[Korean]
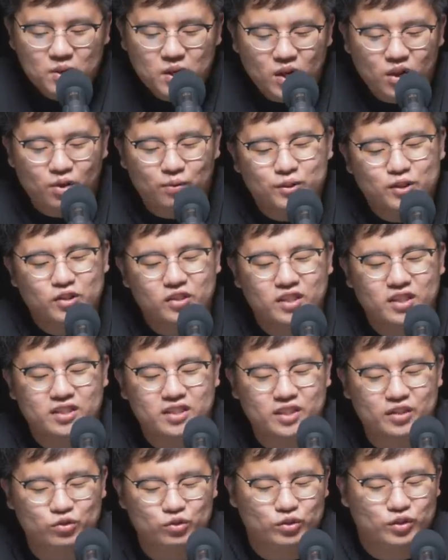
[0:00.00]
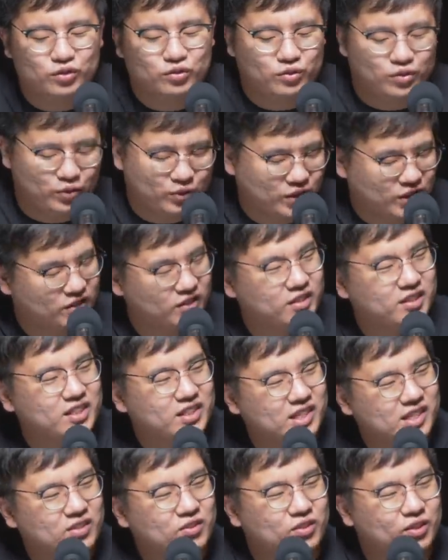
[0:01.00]
얼마 전에 이제 유니숙 의원
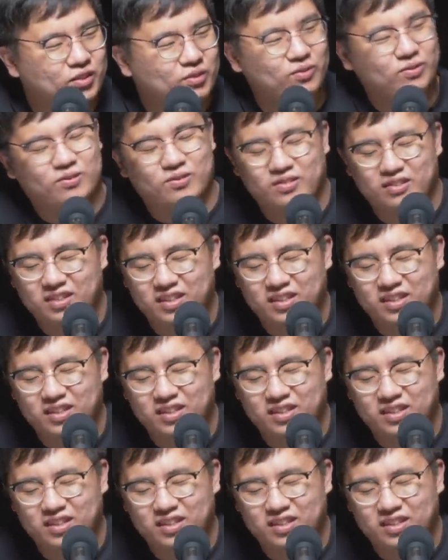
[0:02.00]
사건 때도